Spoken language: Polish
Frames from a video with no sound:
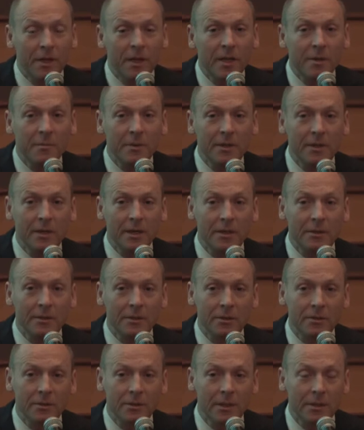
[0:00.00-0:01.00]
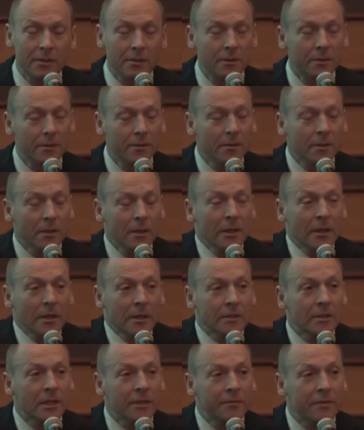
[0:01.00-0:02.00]
W Wielkiej Brytanii ostatnio
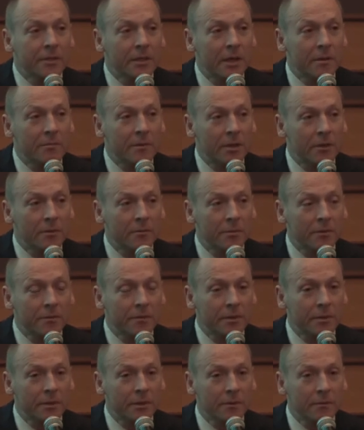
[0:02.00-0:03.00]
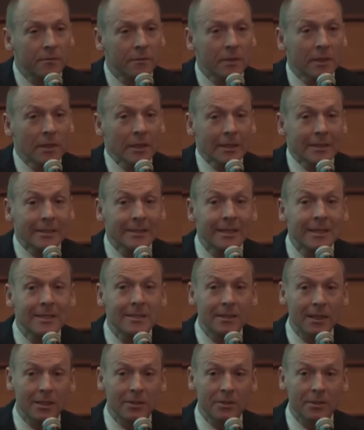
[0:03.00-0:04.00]
David Cameron powiedział,
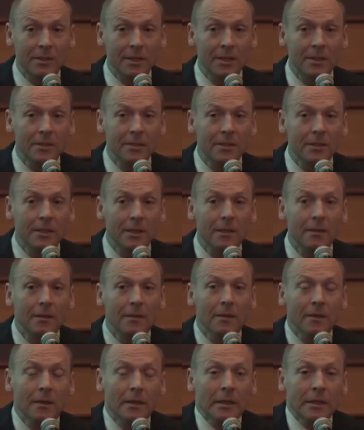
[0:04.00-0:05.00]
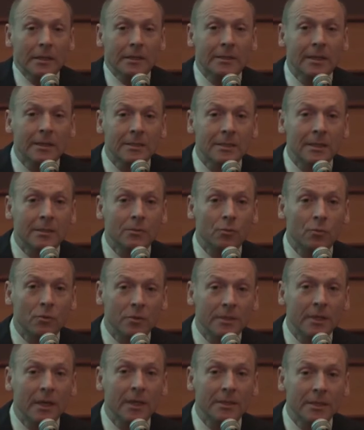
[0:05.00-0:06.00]
nie stać nas na
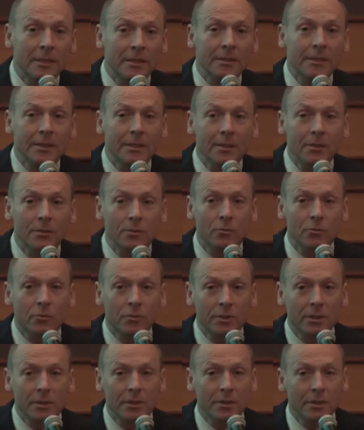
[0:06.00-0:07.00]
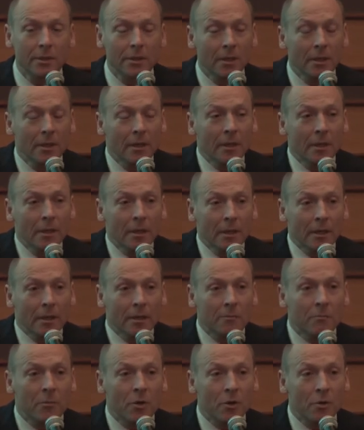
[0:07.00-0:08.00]
niezatrudnianie tych, którzy
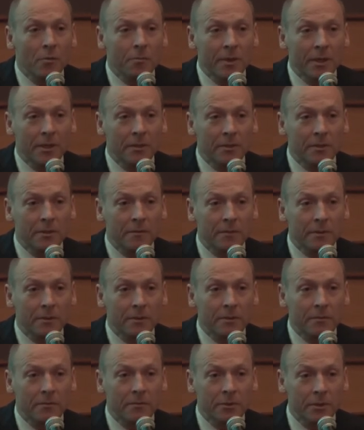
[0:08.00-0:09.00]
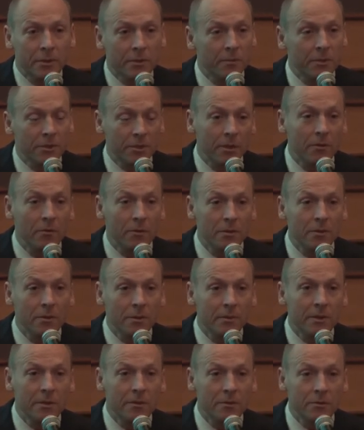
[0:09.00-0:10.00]
e, mogą pracować, czyli myślał o
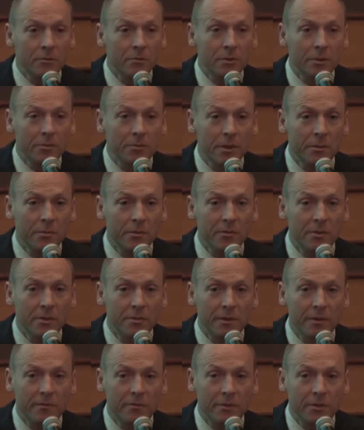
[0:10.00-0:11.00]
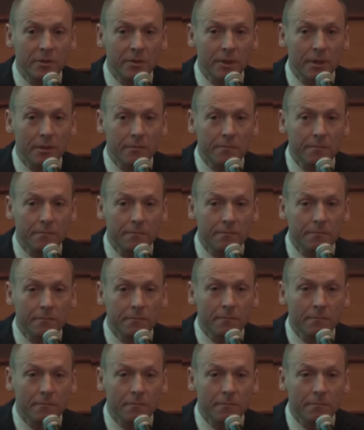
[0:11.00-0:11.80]
osobach z różnymi niepełnosprawnościami.